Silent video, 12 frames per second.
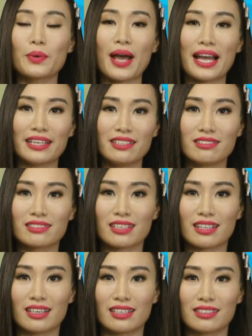hoan được
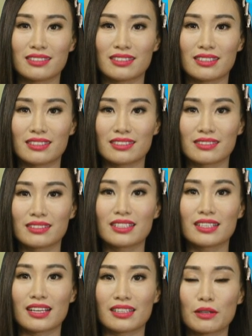uh,
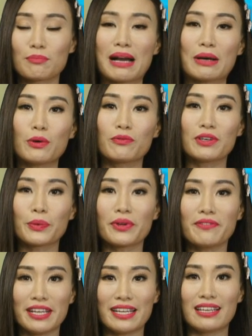Ờ, thông báo cùng với
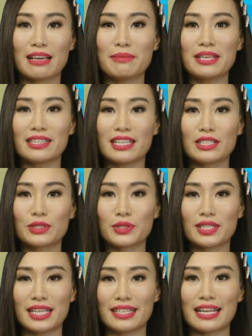quý vị là BNT
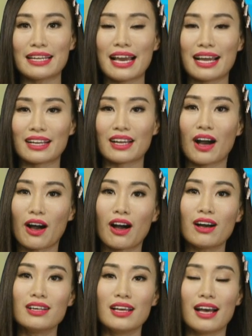Insurance hiện đã đang
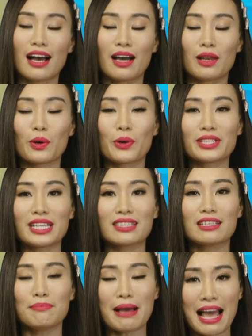có uh,
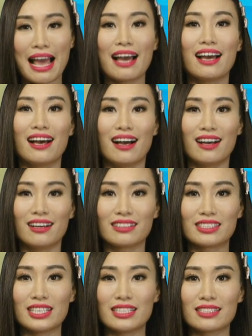location thứ ba
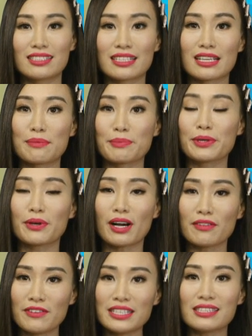ở trên San Gabriel
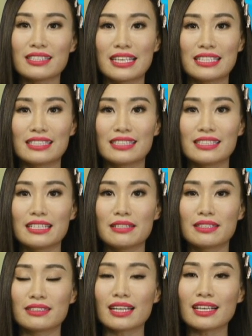Office thì
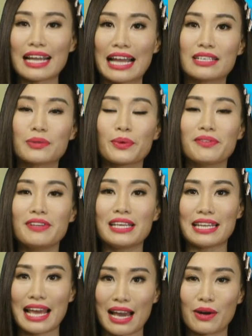xin tất cả những quý
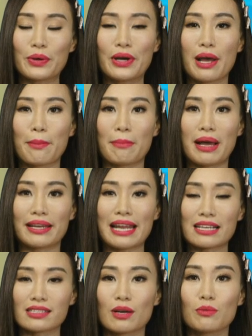vị nào mà
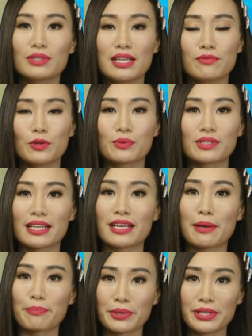đang sống trên vùng San
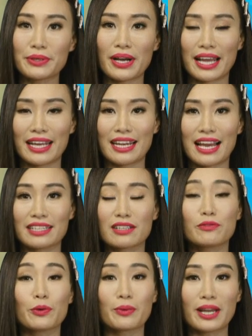Gabriel hay là
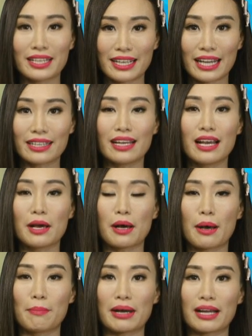những vùng lân cận
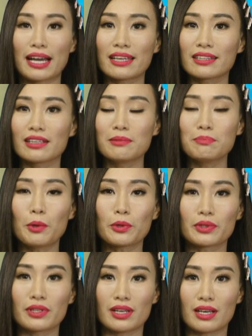uh, mà cần tới một uh,